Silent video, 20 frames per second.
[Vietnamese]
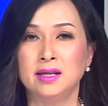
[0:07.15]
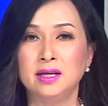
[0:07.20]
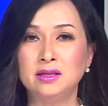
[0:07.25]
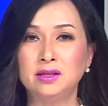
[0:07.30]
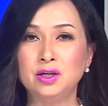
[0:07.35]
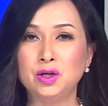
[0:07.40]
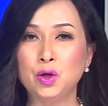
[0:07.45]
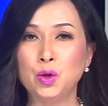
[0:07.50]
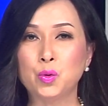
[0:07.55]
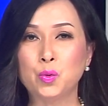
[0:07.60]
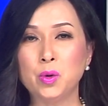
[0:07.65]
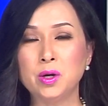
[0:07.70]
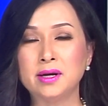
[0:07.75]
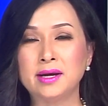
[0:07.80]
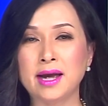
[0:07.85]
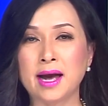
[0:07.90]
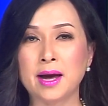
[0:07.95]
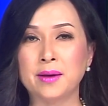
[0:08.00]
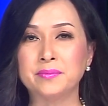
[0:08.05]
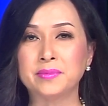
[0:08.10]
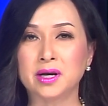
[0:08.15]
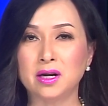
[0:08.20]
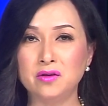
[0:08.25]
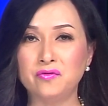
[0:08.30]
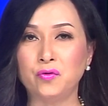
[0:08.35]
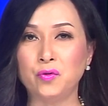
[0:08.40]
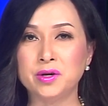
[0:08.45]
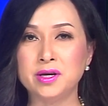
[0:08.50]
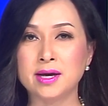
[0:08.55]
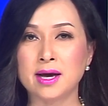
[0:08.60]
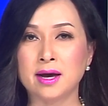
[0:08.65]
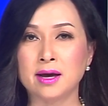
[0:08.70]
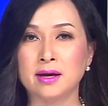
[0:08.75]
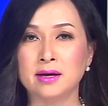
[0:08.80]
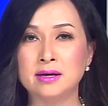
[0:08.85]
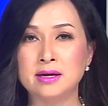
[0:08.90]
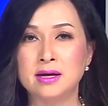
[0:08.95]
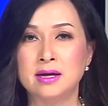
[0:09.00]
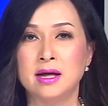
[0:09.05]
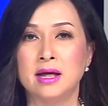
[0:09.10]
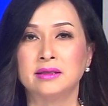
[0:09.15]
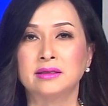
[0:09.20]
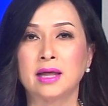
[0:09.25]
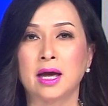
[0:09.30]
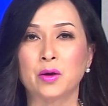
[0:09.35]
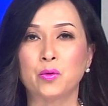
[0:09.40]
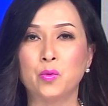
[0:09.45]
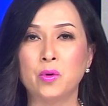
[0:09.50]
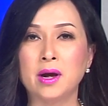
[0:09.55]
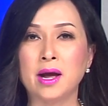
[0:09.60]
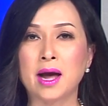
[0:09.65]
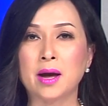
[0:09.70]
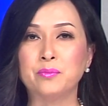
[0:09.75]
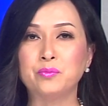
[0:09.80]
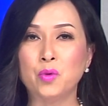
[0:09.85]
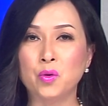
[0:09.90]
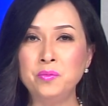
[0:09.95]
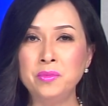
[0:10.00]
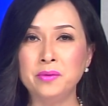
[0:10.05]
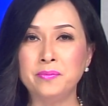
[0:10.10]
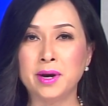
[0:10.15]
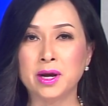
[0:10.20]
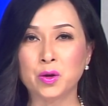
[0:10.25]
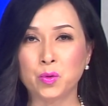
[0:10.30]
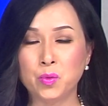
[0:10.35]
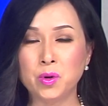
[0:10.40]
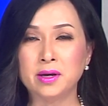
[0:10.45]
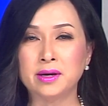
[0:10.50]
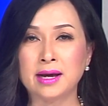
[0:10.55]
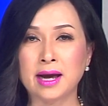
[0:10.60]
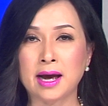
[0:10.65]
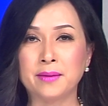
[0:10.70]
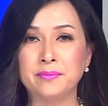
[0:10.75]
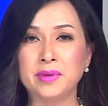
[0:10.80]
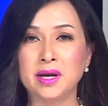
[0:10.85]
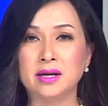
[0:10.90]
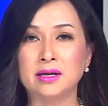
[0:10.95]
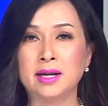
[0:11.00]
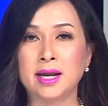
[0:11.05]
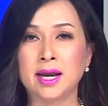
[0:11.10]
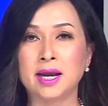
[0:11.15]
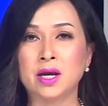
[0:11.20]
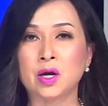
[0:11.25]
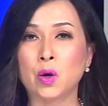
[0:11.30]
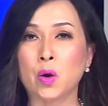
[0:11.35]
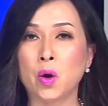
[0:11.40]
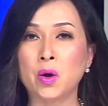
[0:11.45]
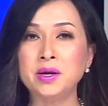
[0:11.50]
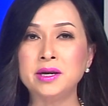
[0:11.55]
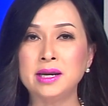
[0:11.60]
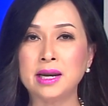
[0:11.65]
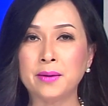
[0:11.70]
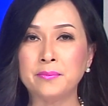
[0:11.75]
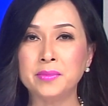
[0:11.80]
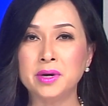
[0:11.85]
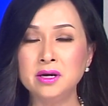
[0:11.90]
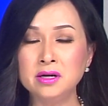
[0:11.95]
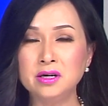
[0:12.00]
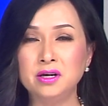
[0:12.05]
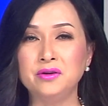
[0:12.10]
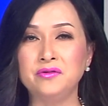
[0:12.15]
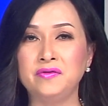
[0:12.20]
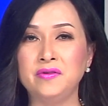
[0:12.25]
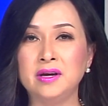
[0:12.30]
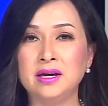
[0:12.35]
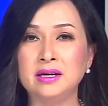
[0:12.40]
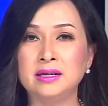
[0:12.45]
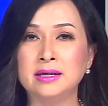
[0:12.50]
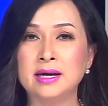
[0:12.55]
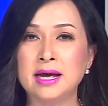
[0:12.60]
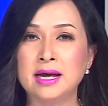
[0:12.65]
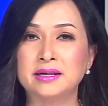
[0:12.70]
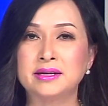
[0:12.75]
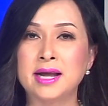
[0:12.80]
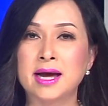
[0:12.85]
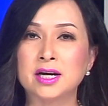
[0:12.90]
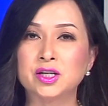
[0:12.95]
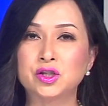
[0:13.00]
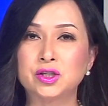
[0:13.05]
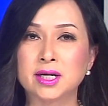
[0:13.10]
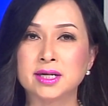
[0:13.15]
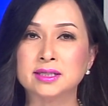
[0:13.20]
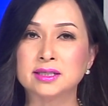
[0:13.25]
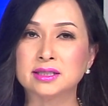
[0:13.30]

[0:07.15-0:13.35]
Tin từ quận Cam, California, tại quận hạt 47 quận Cam hiện nay có 5 ứng cử viên đang tranh